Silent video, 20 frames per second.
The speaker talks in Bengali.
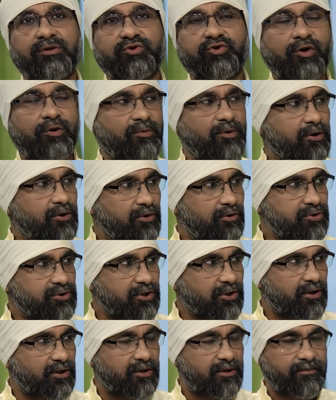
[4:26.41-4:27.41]
শ্রম
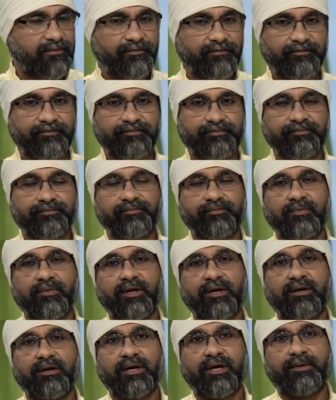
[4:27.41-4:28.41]
কৌশল
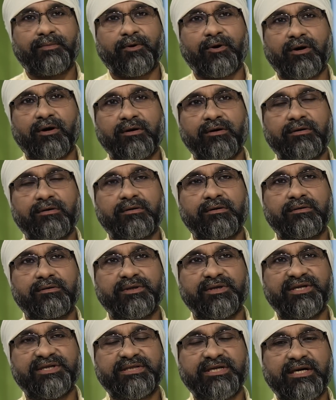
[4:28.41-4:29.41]
এবং
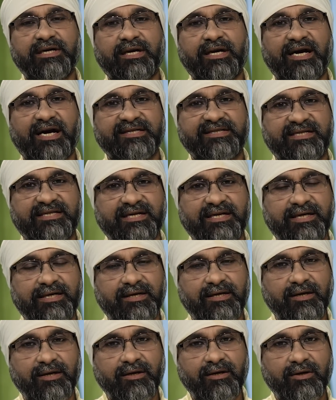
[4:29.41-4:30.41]
নিজের কাজকে
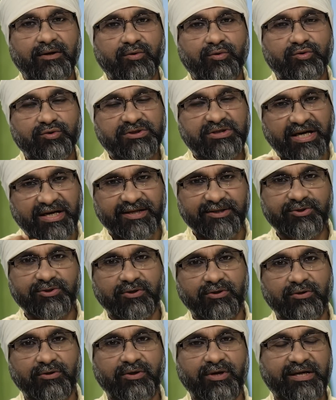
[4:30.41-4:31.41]
উদ্ধারের
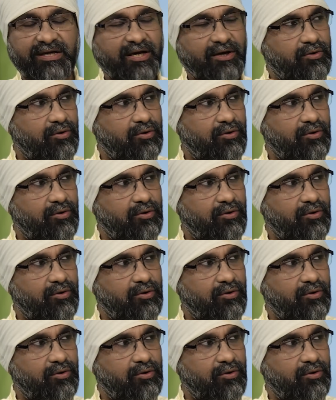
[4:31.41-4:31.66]
জন্য একটা